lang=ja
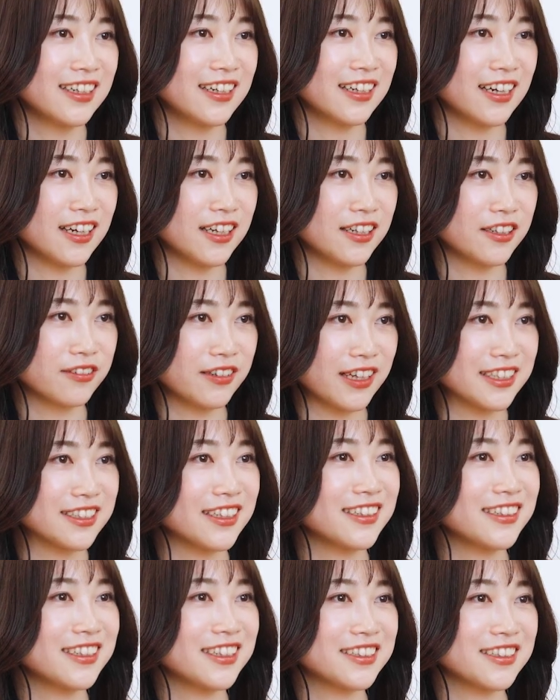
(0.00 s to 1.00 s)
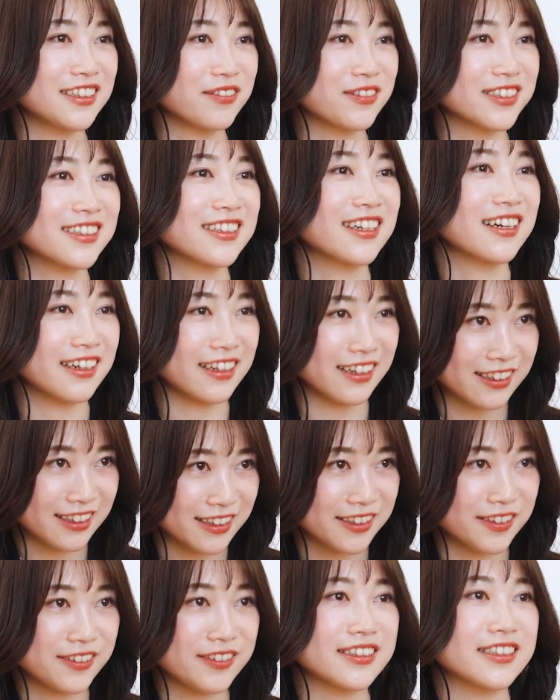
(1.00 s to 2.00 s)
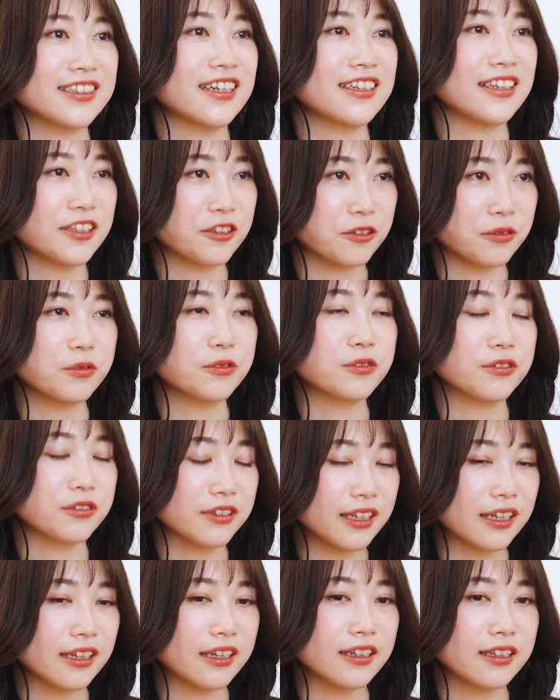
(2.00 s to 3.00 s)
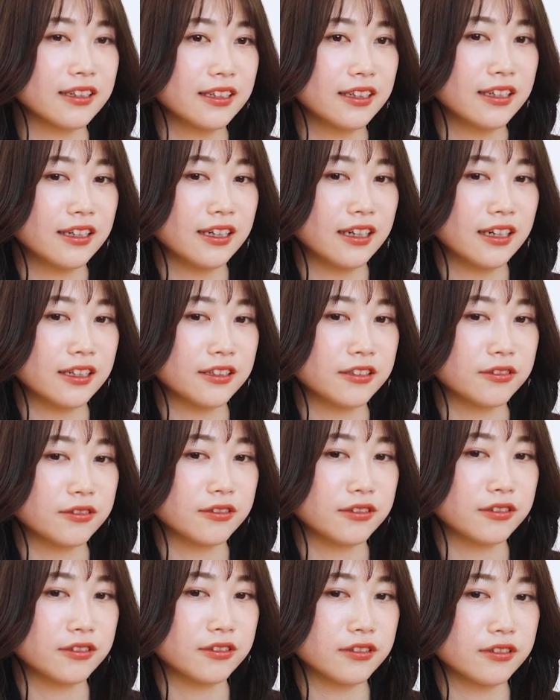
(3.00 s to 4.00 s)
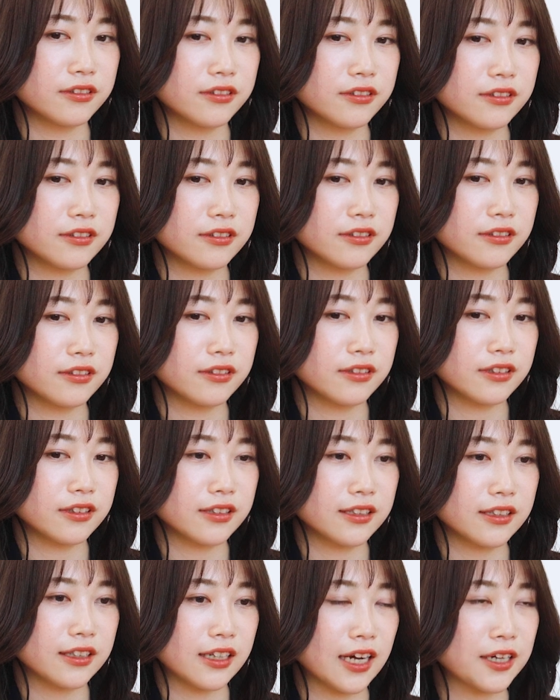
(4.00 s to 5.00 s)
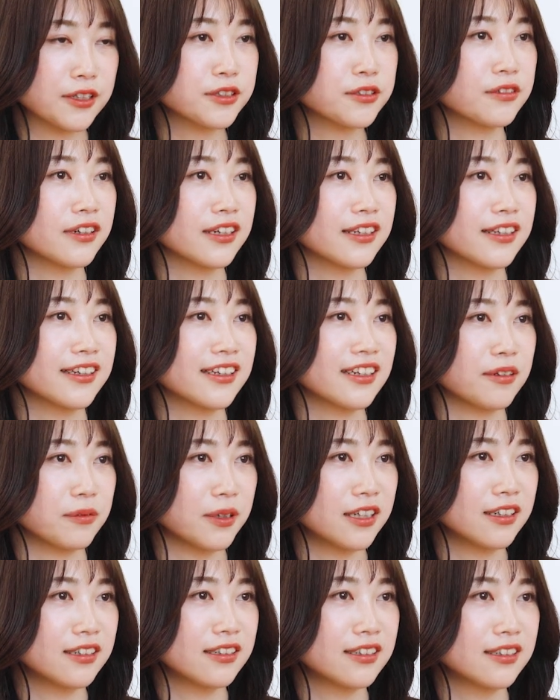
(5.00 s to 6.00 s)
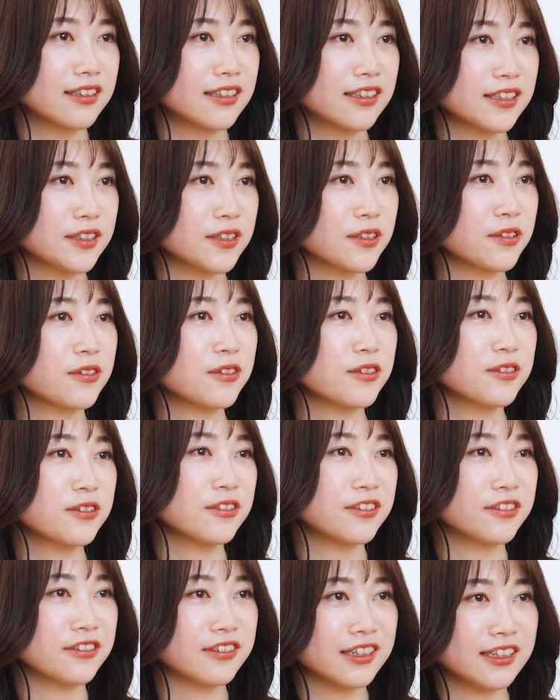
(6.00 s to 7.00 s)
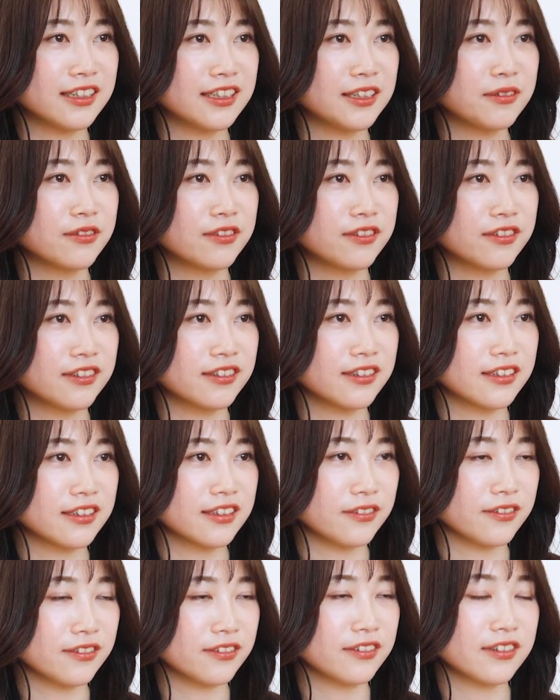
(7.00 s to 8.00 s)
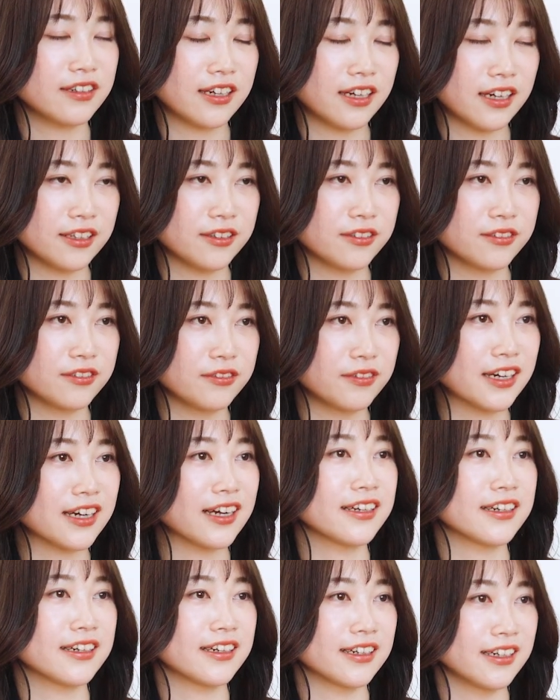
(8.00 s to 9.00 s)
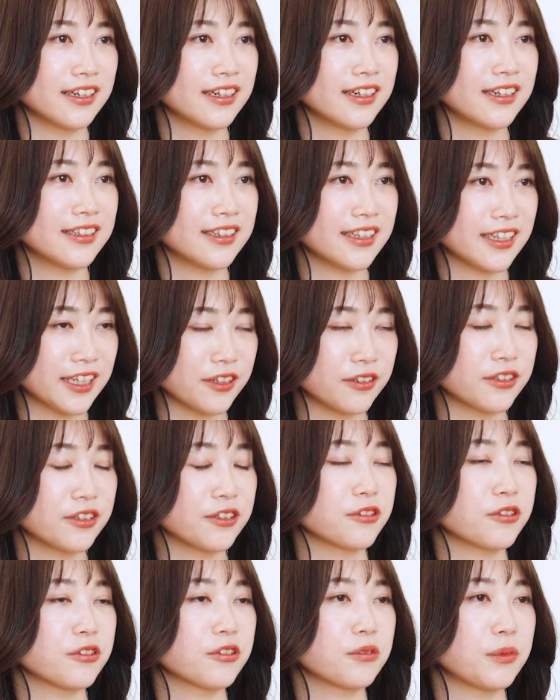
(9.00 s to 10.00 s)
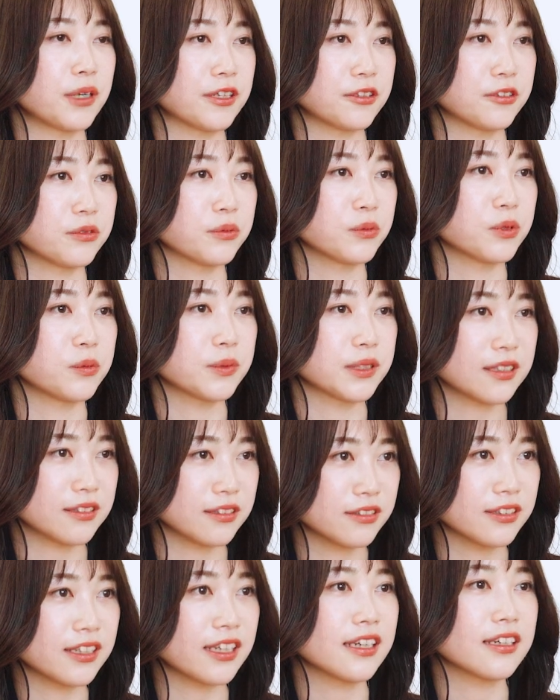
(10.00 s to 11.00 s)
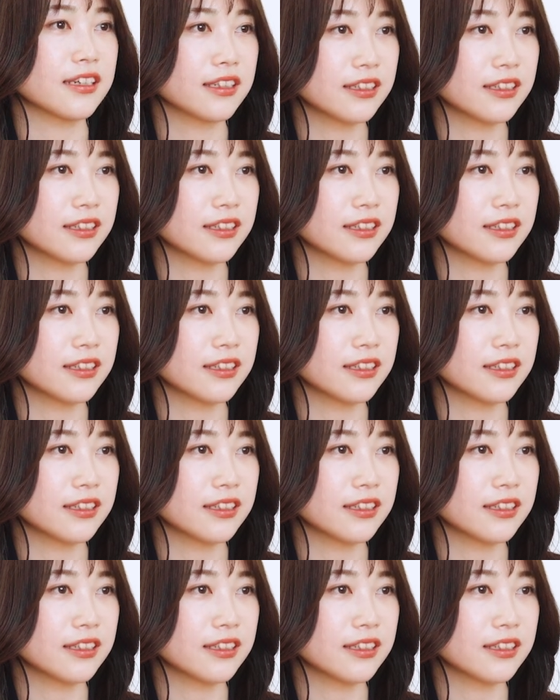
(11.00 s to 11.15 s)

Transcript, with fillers: うん、あの SNS でもつながれてっていう時代だと思うので、はい、あのアクションができればその行動量がでもあの若いからできるっていうところもあると思いますので。